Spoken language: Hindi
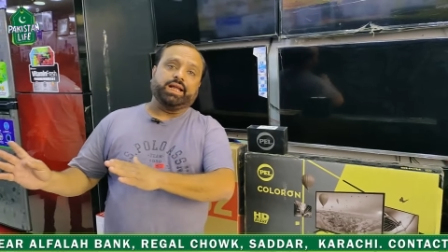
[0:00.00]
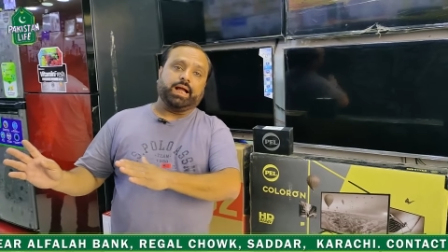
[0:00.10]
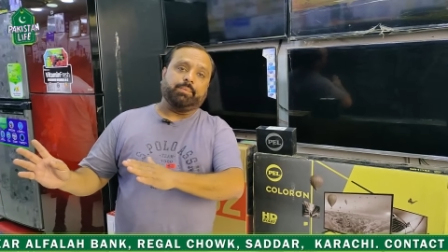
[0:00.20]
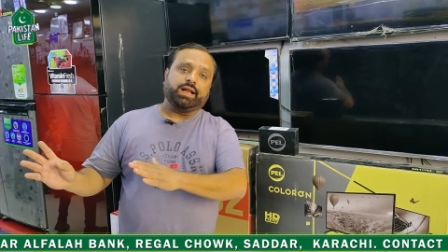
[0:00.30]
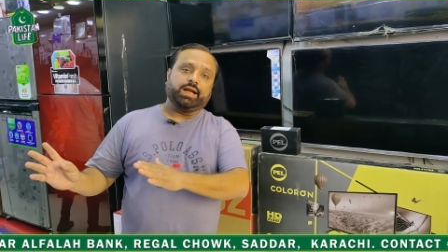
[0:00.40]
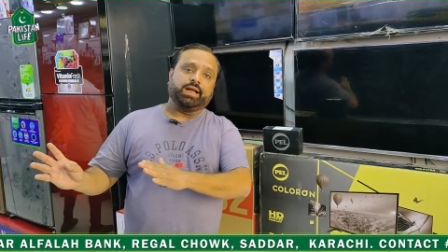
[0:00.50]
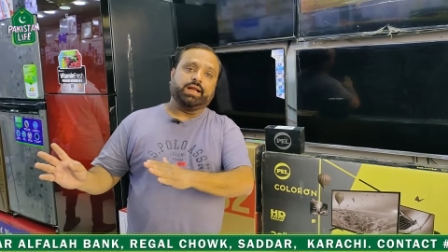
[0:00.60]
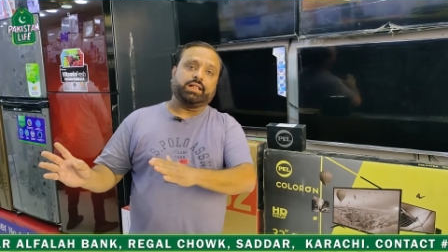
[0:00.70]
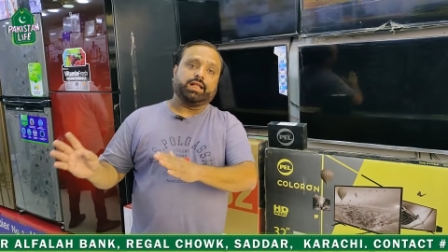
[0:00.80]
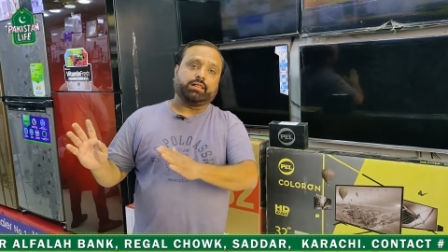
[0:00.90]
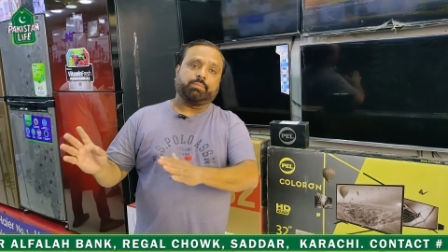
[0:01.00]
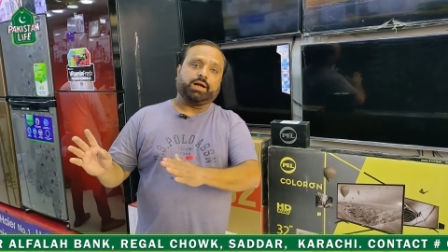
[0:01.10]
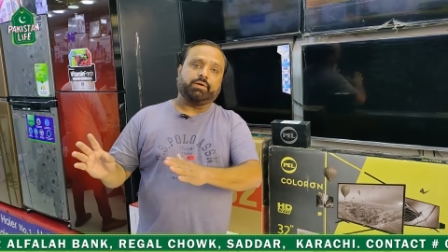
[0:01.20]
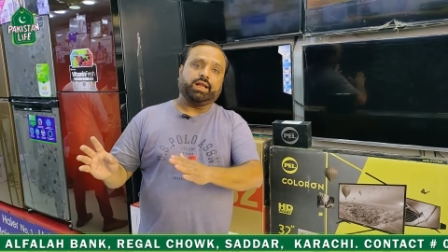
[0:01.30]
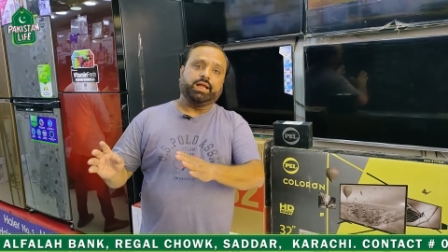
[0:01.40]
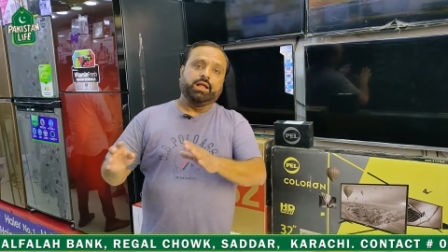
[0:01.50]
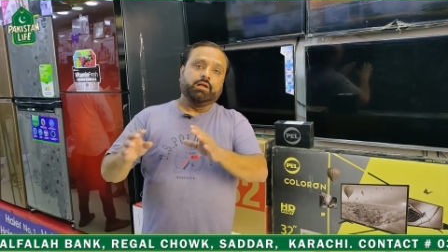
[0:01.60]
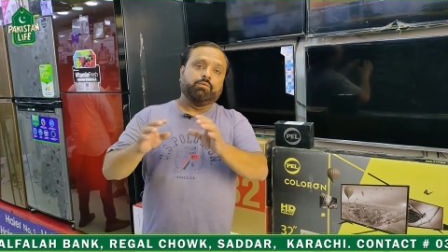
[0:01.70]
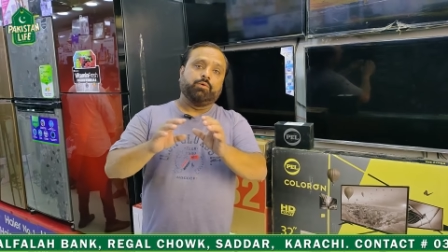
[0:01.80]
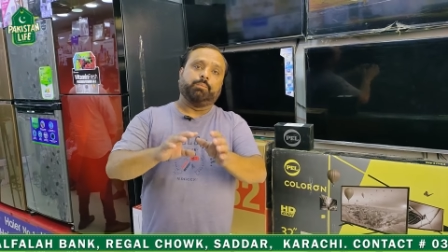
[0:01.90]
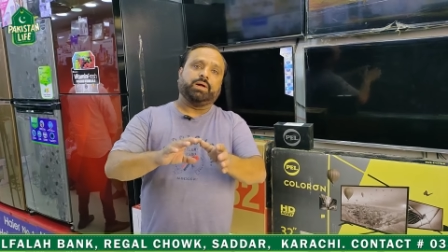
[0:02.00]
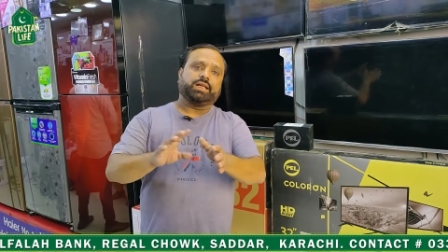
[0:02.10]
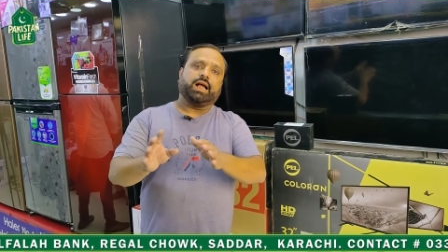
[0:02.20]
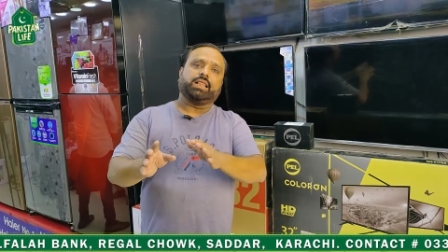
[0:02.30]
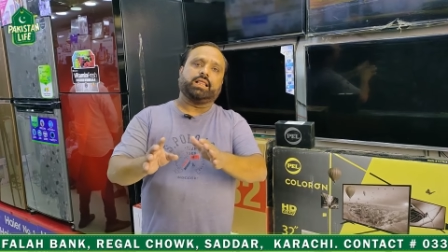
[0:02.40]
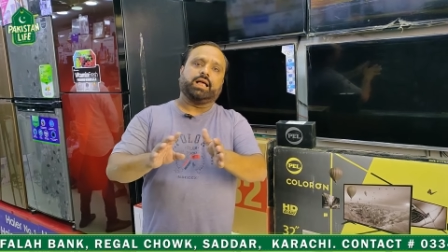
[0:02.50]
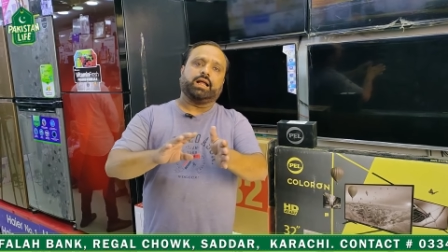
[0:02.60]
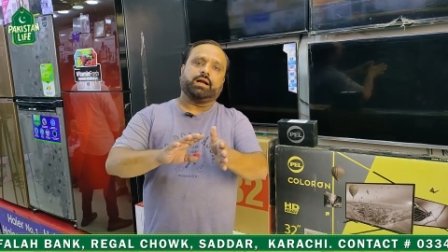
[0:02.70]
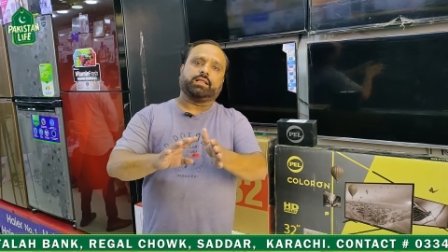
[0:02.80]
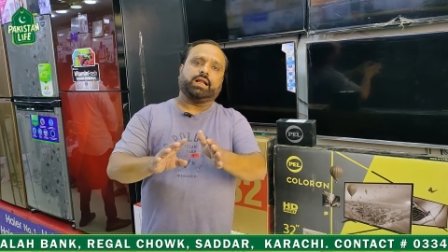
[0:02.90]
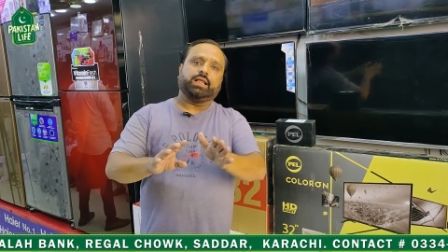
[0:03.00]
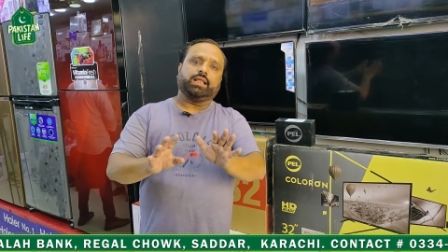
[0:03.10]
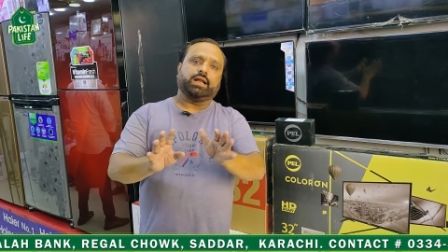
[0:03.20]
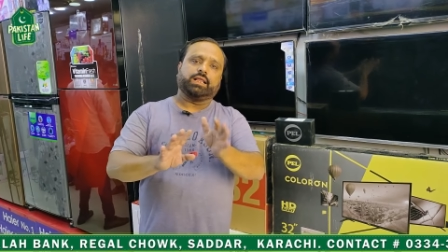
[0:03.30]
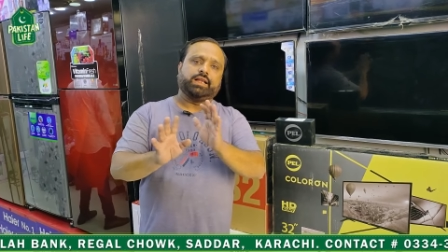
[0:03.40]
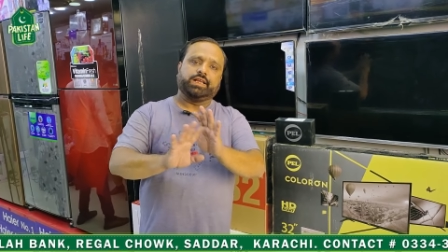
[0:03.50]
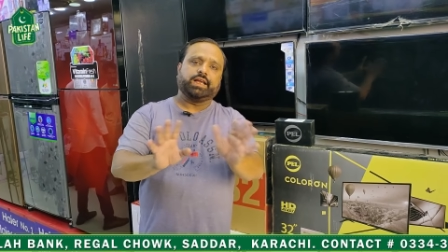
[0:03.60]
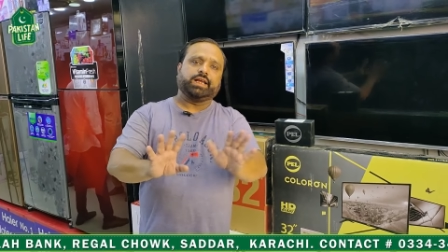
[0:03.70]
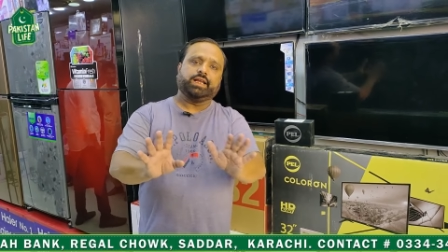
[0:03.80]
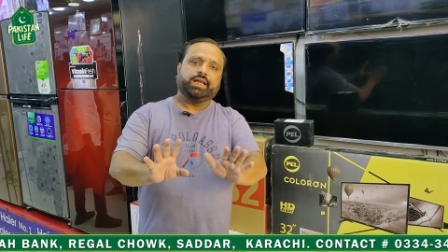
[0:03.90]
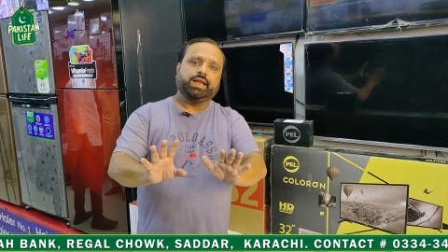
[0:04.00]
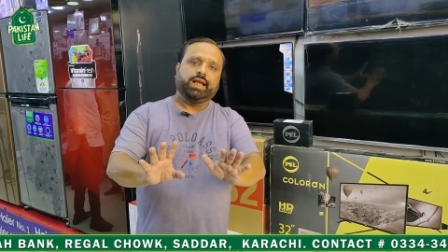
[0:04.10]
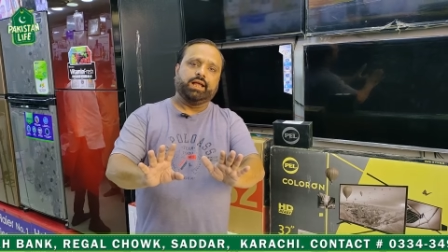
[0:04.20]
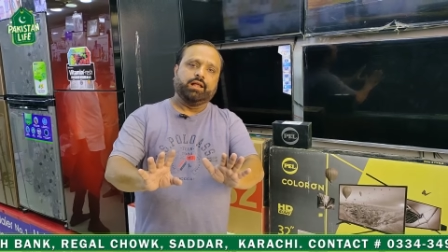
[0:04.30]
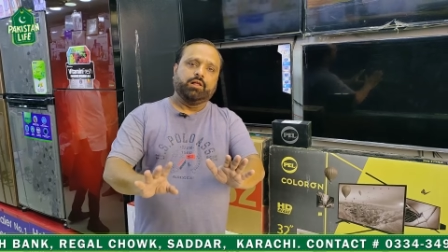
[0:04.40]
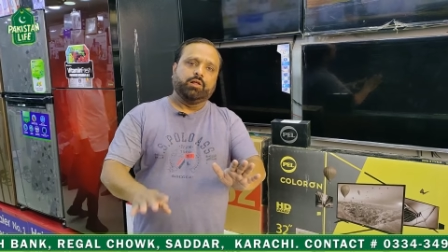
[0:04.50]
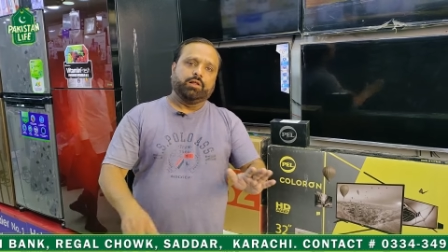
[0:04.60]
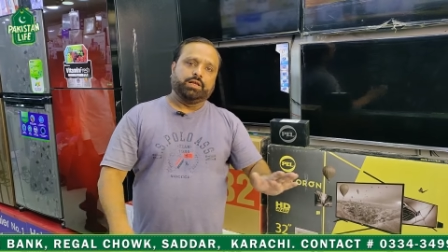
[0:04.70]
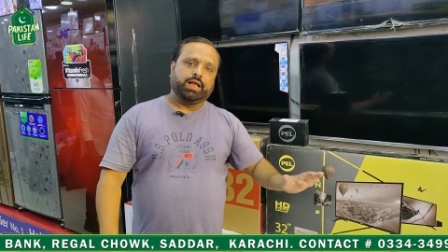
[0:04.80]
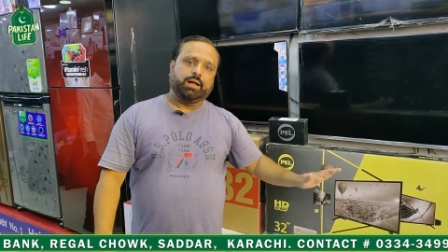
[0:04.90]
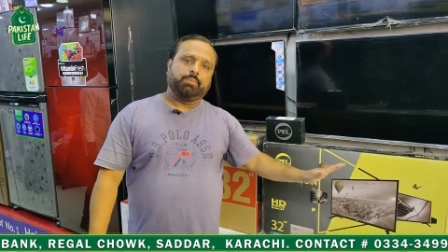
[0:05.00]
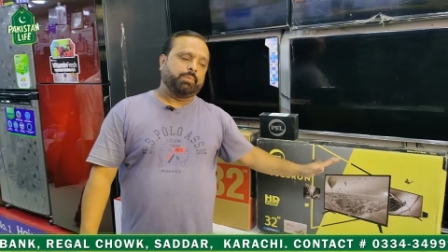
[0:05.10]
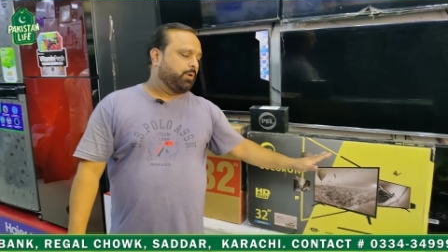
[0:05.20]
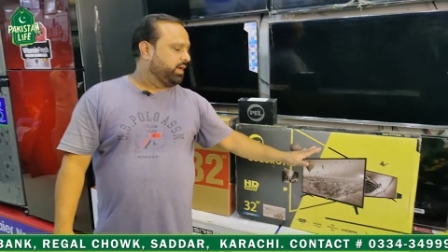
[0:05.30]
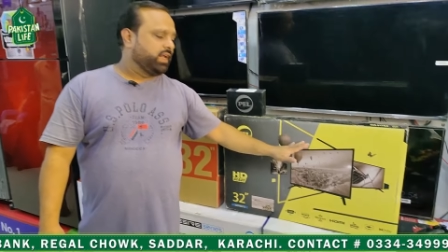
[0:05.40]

की आप एलईडी e लेते हैं स्मार्ट वाली वो पचास हजार अड़तालीस हजार से नीचे की नहीं है बिल्कुल ऐसा ये आपको है ना